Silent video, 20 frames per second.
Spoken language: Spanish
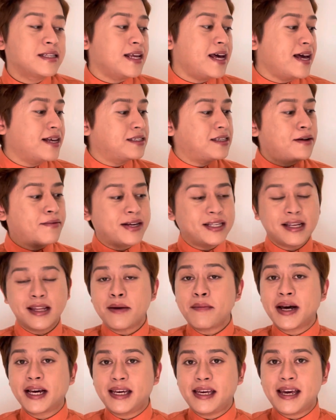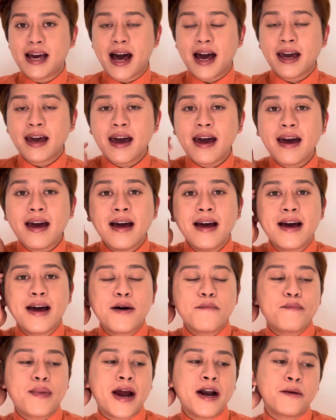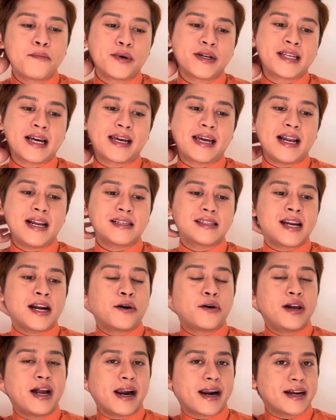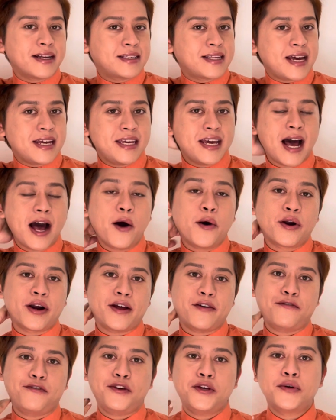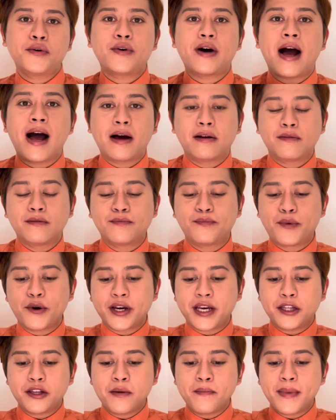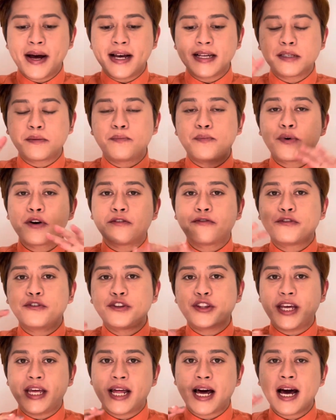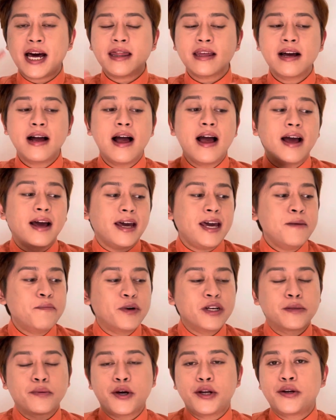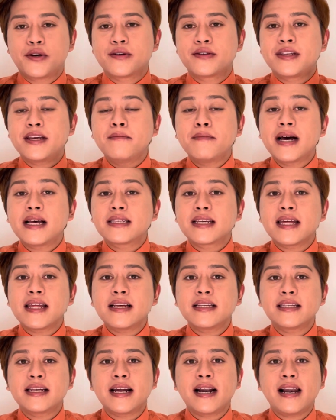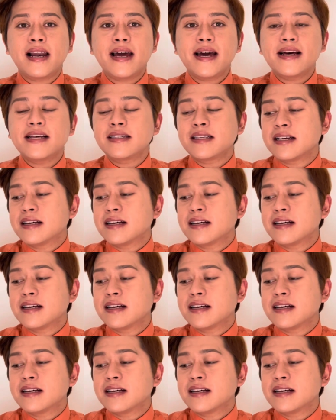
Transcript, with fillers: de esta base de maquillaje, pero pues aquí les traigo la reseña o review a un poquito más profundidad. Y pues bueno, sin más que decirles...